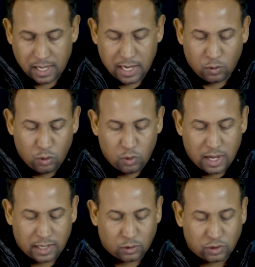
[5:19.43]
en un
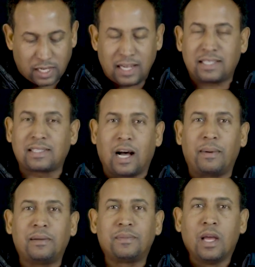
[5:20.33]
lugar donde él
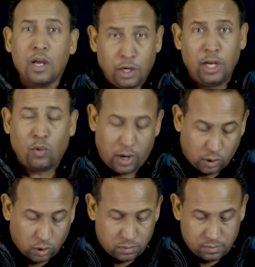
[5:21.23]
estaba. Y
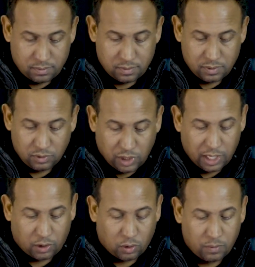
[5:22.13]
luego
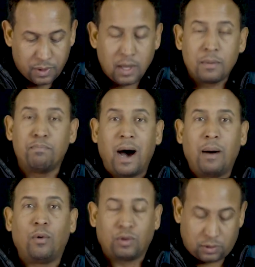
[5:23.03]
dijo,
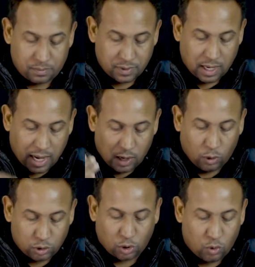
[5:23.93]
vamos a
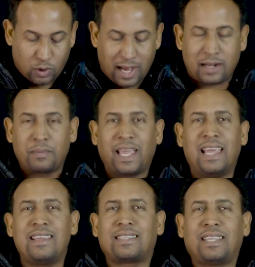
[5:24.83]
otro lugar.
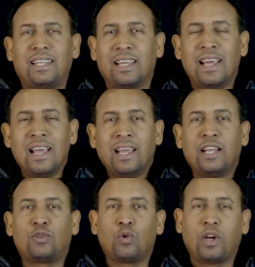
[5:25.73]
Es decir,
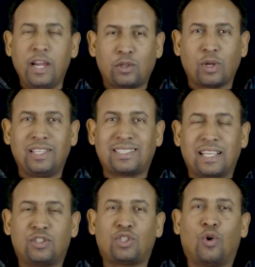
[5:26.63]
Jesucristo
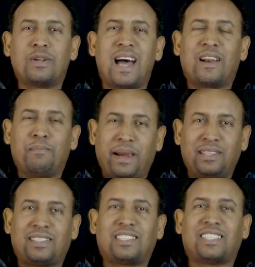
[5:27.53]

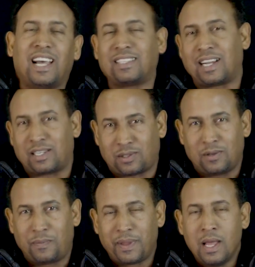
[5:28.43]
intencionalmente se
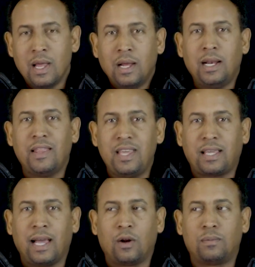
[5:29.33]
atrasó. Le
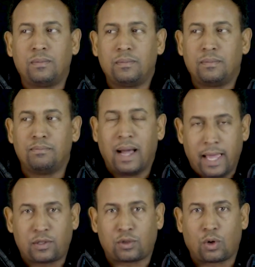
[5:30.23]
dijeron,
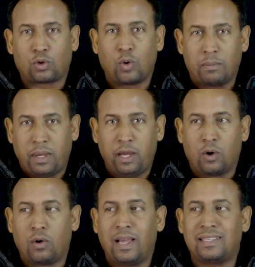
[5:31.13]
maestro, tu
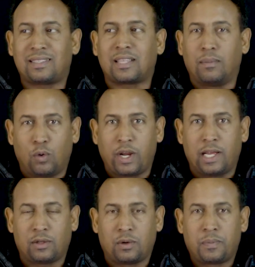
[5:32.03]
amigo está
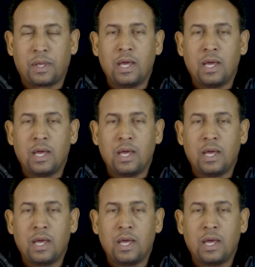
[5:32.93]
muriendo.